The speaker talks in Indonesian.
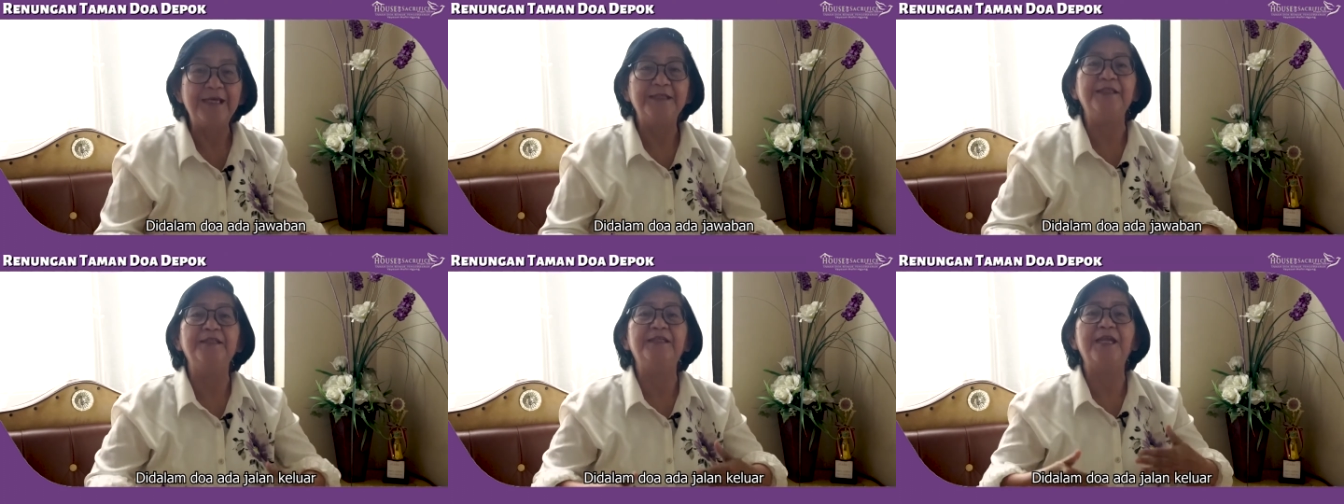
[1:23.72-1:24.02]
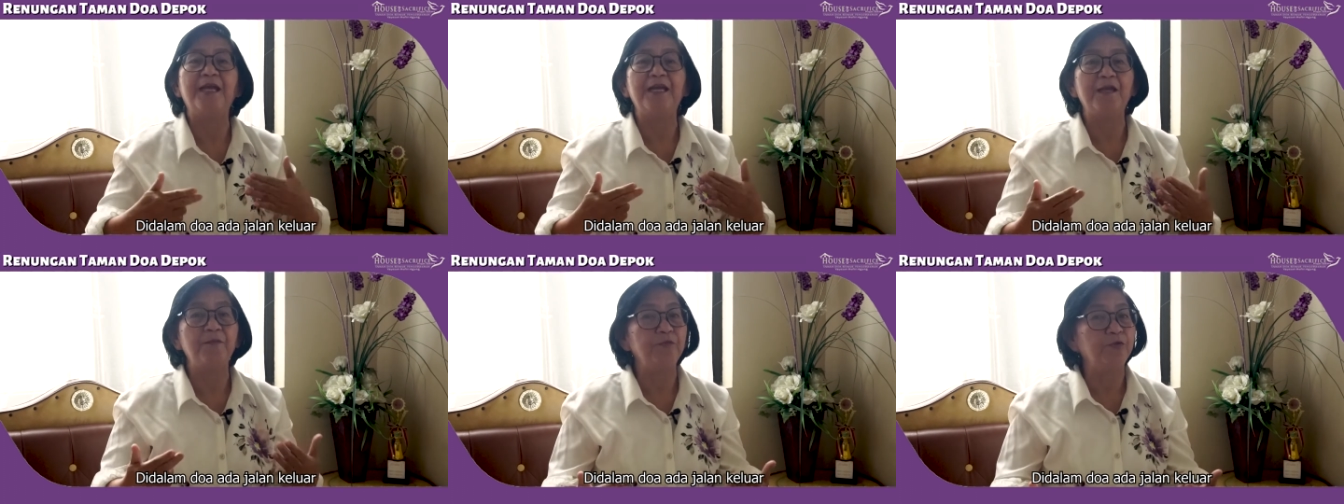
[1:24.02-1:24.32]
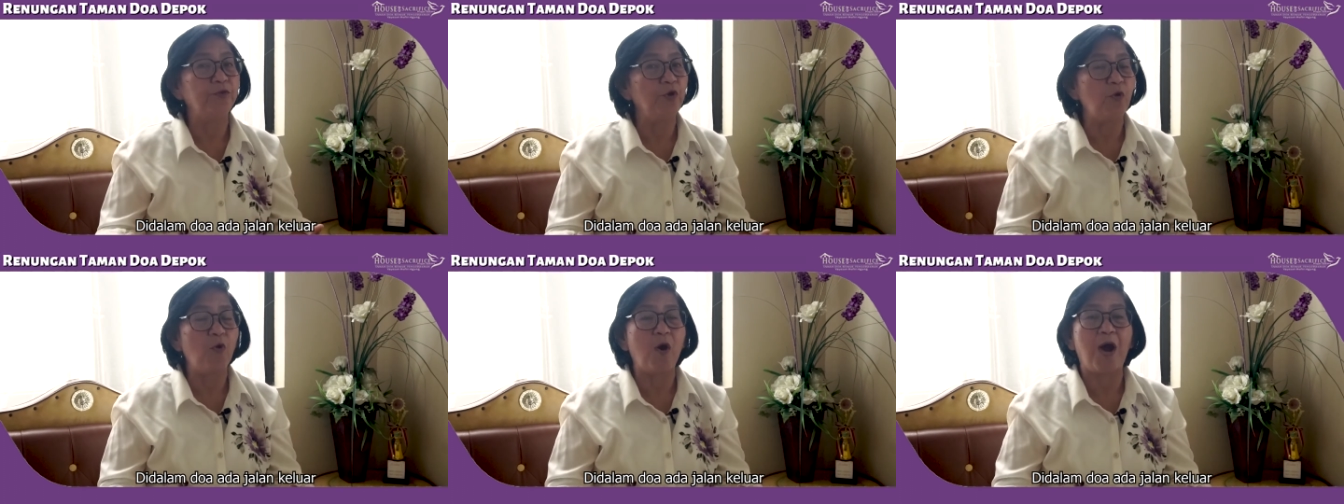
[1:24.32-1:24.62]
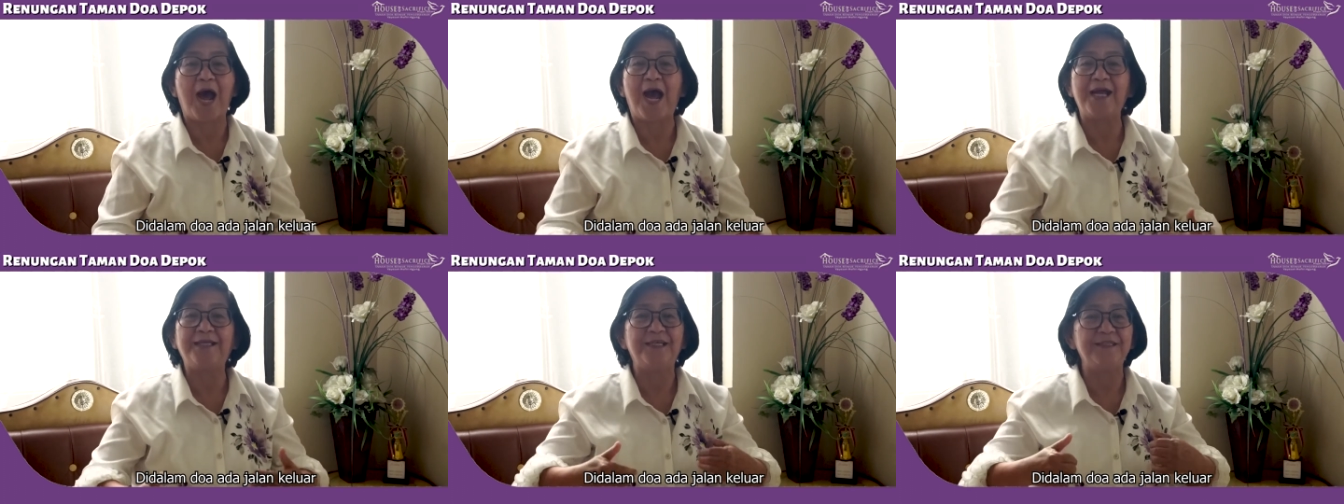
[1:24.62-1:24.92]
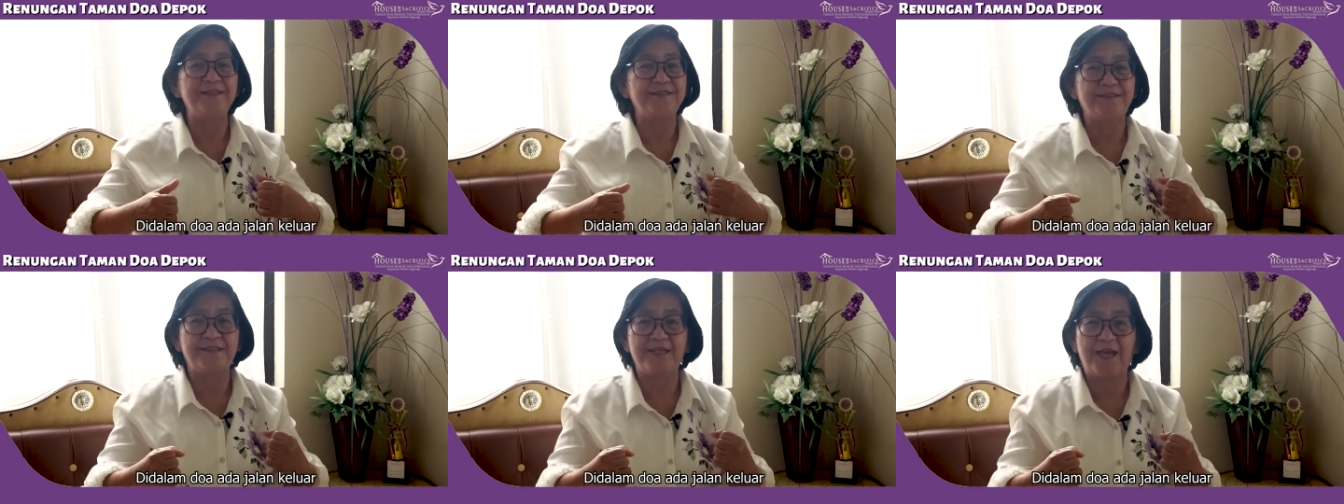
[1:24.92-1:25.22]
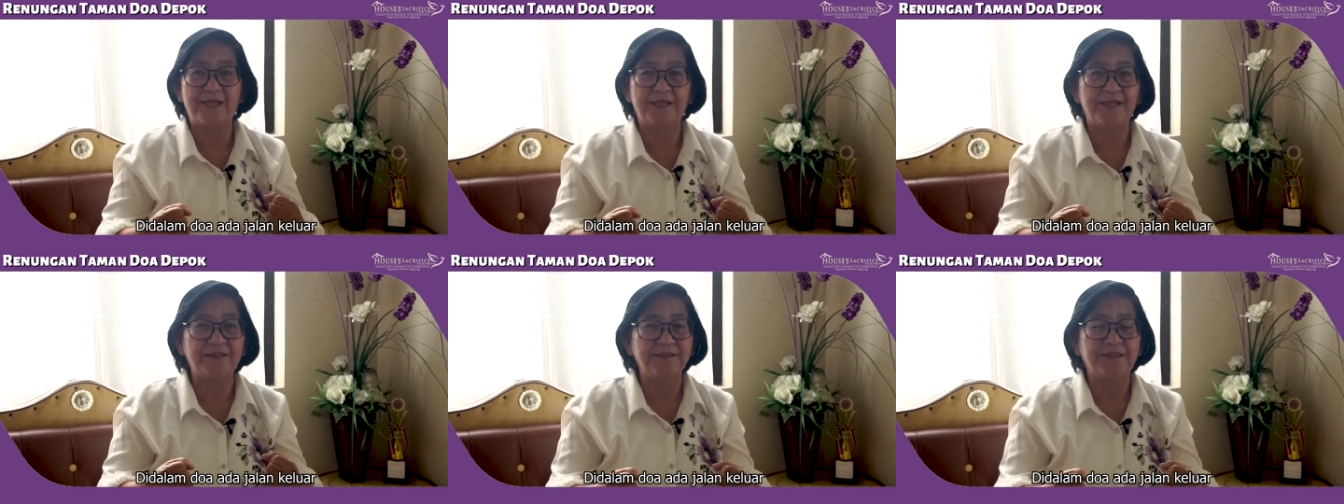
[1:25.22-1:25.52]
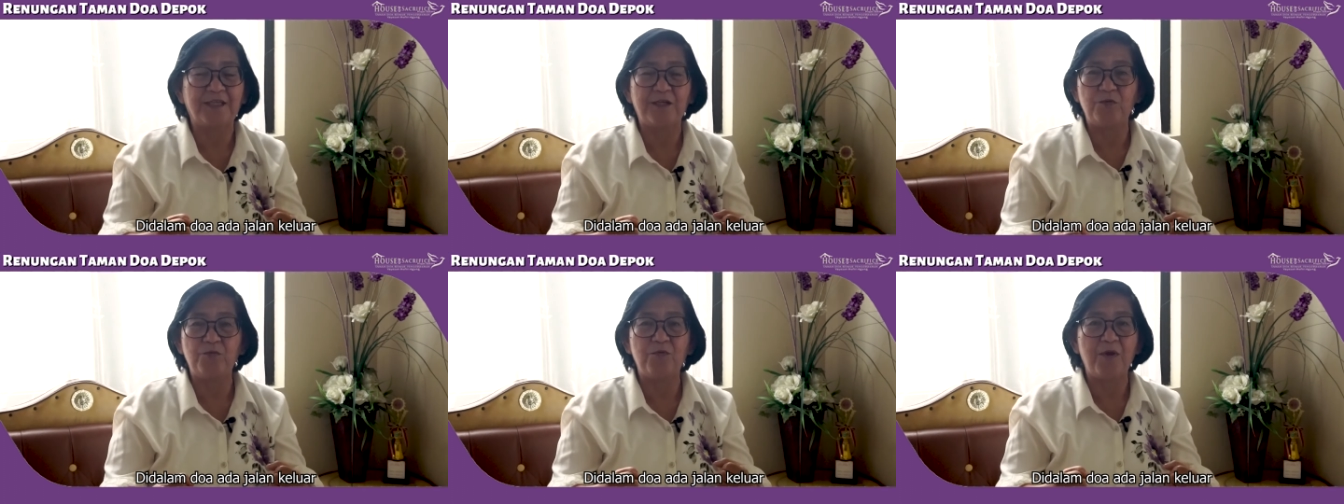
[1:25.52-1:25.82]
di dalam doa ada
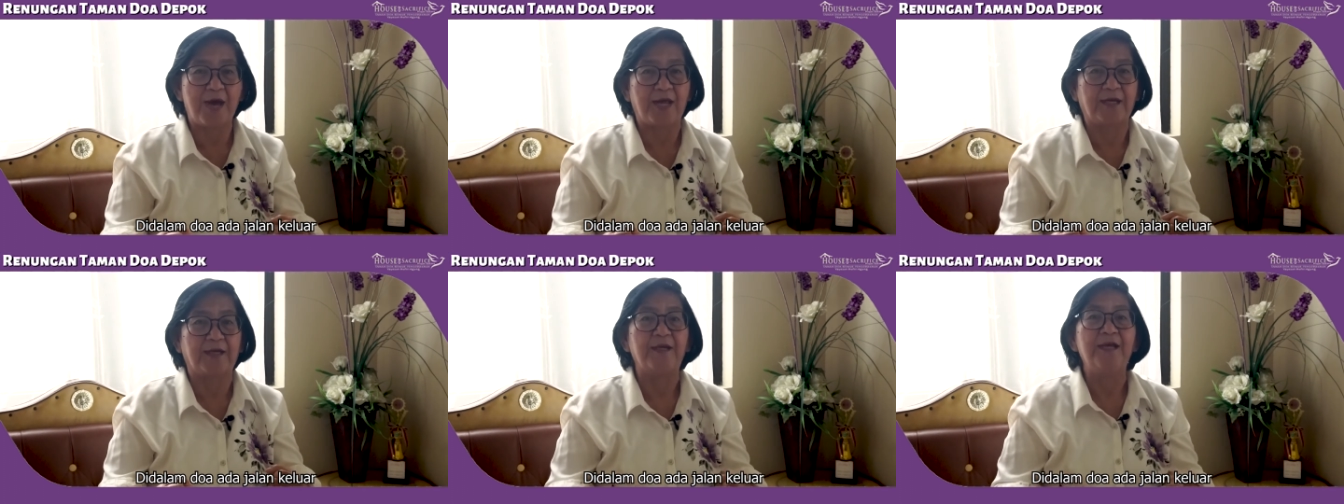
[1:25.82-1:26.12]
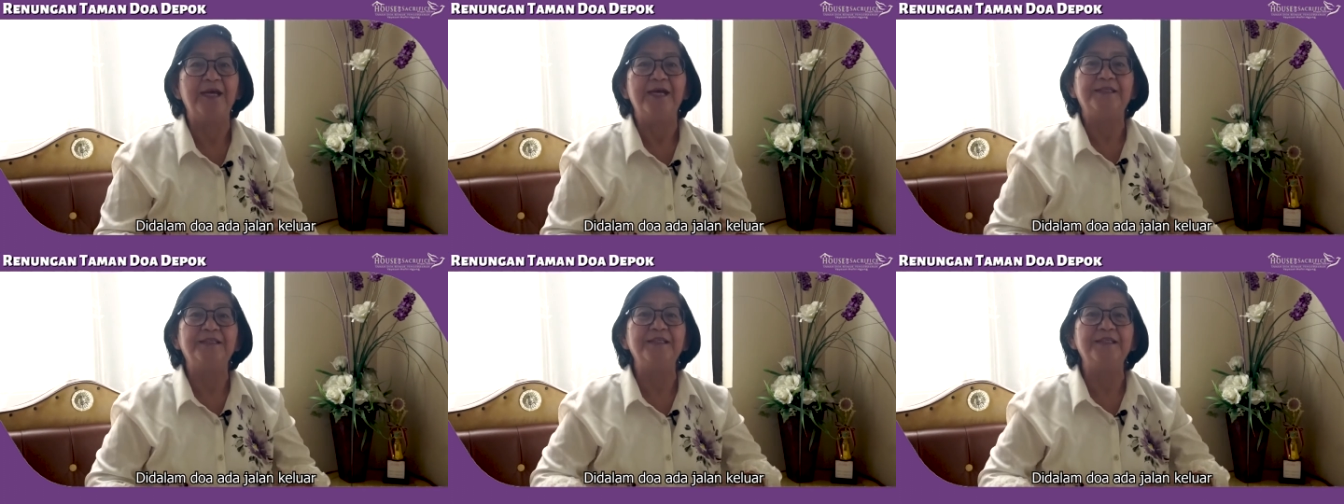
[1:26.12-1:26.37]
jalan keluar,